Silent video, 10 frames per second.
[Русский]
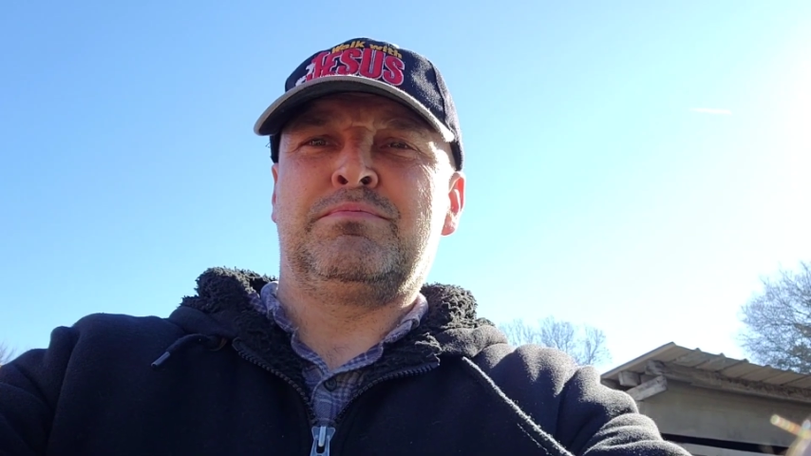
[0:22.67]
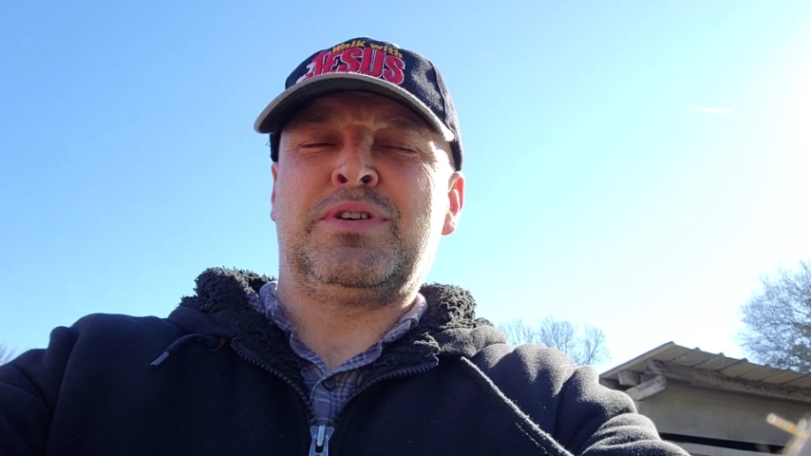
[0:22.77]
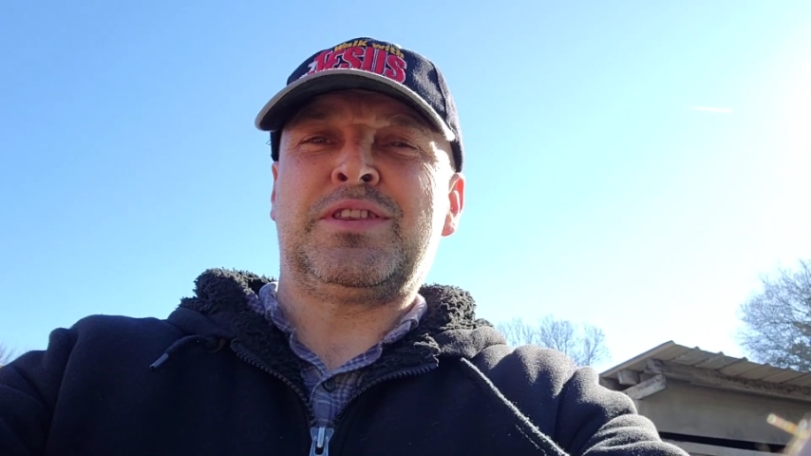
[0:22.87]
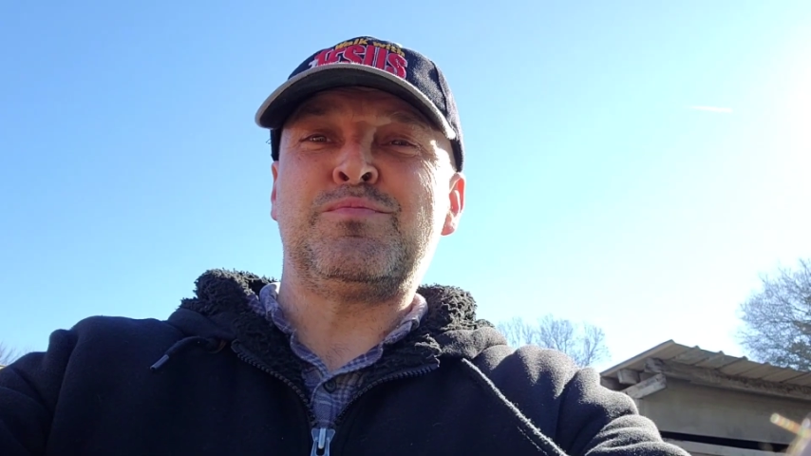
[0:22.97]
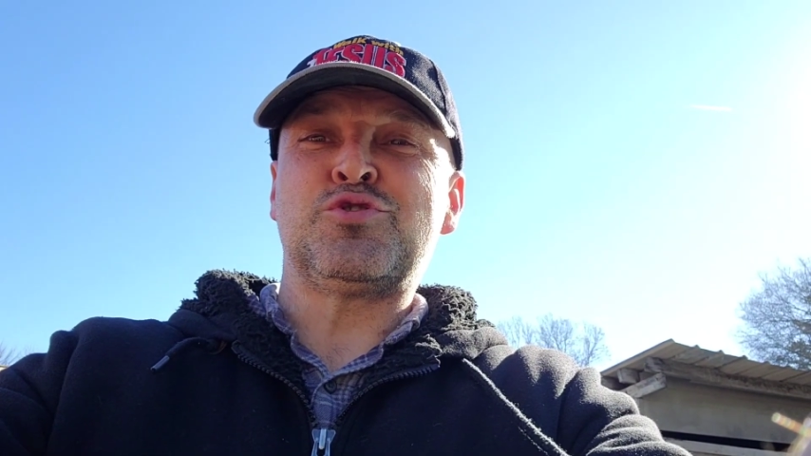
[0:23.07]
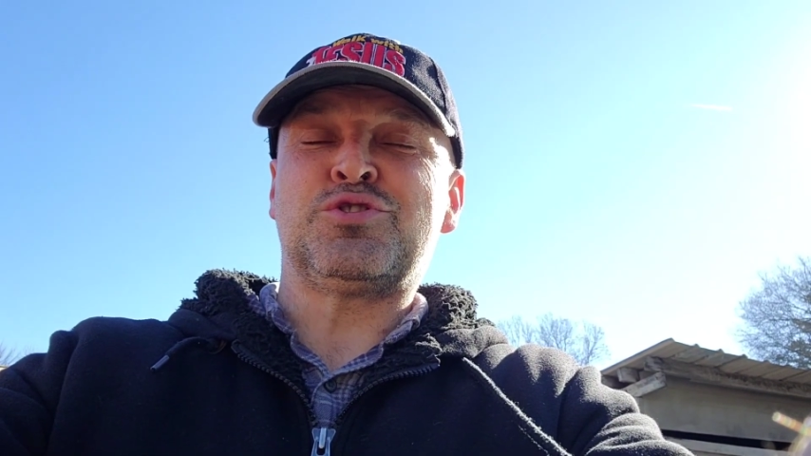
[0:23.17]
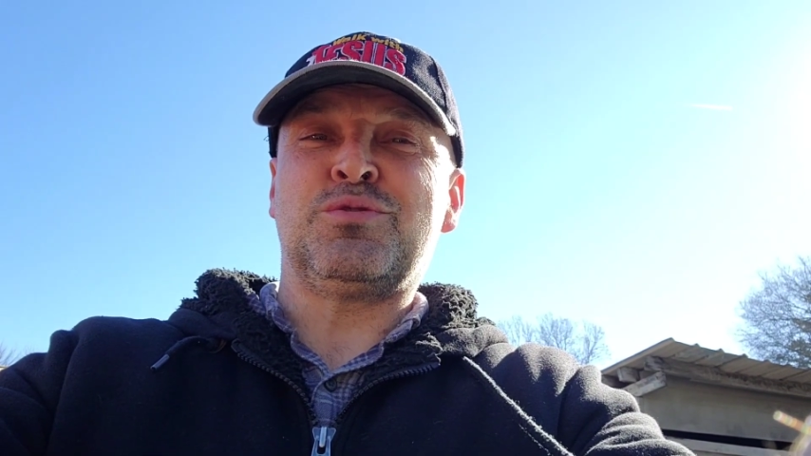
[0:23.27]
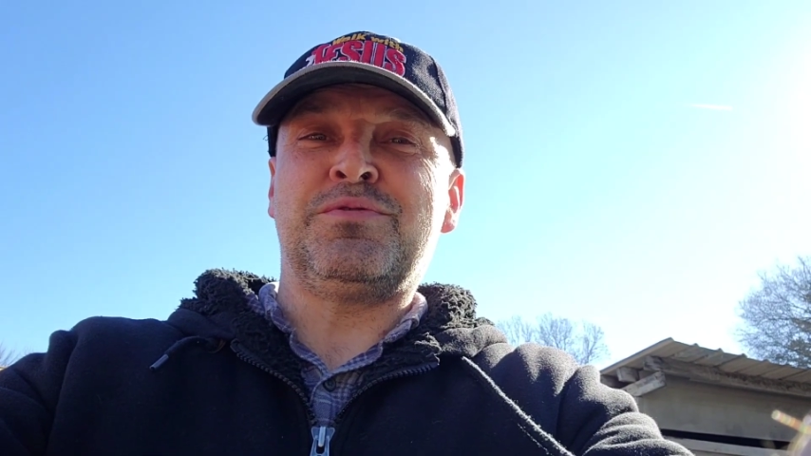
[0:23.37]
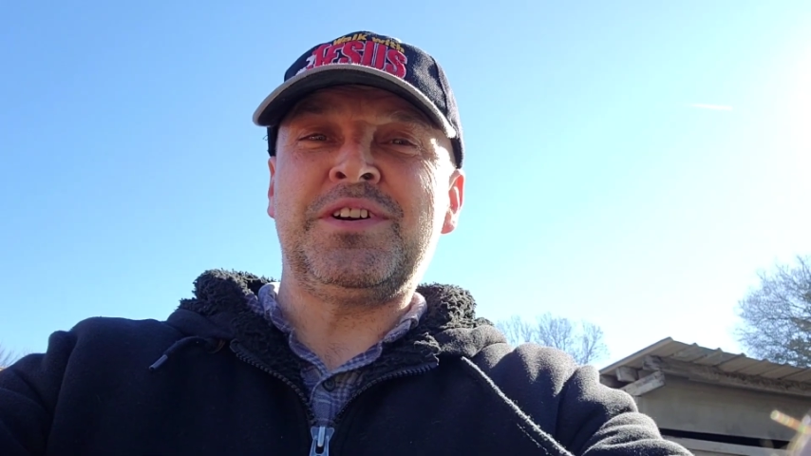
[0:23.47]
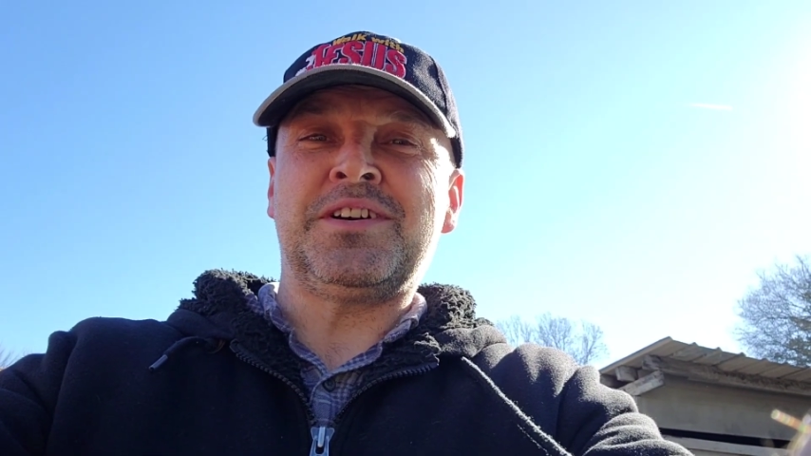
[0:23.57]
Потому
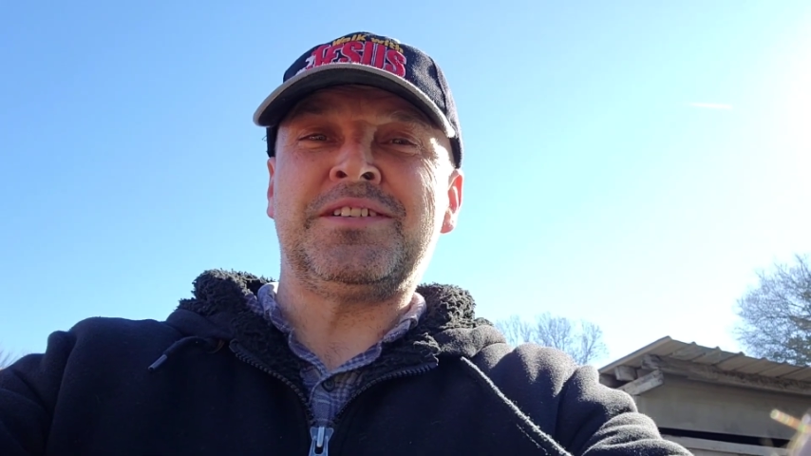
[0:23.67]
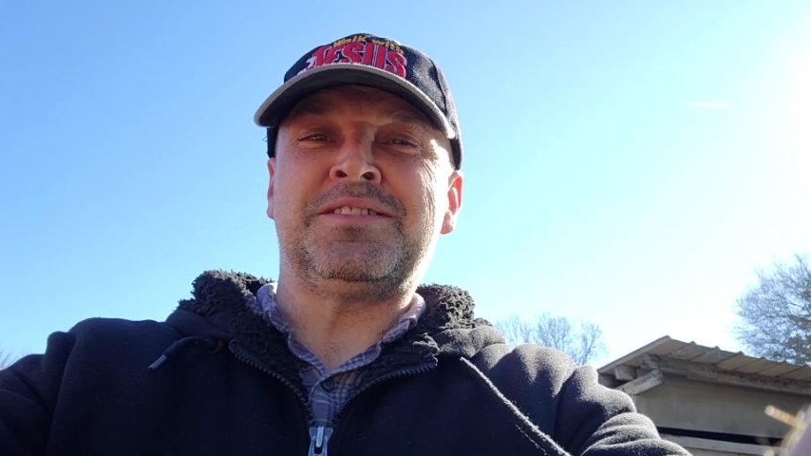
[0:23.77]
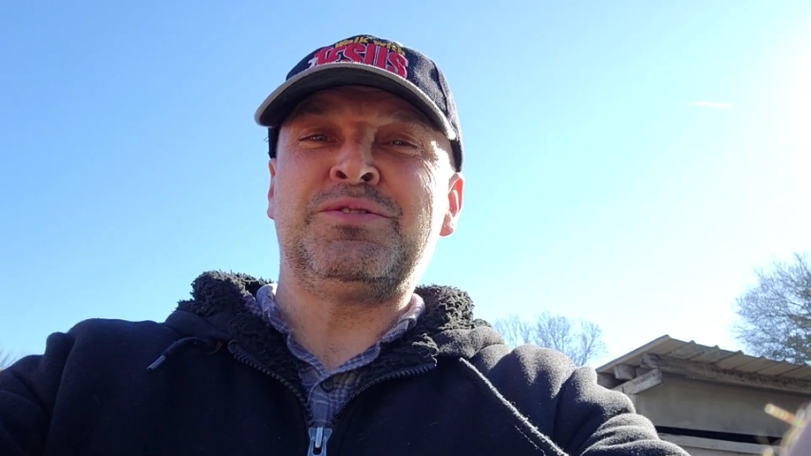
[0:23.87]
что выход